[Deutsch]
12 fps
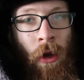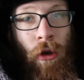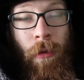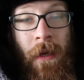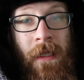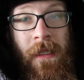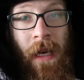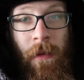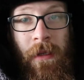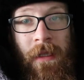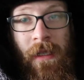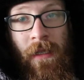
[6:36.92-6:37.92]
Übrigens habe
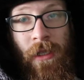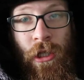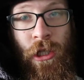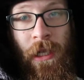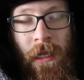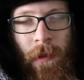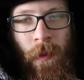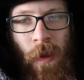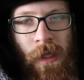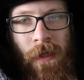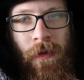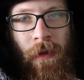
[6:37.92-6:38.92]
ich diese schicke
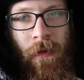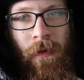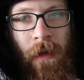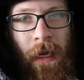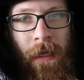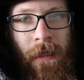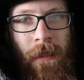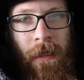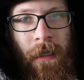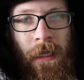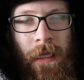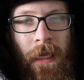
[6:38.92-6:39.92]
Mütze von Vladi
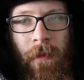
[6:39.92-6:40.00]
gekriegt,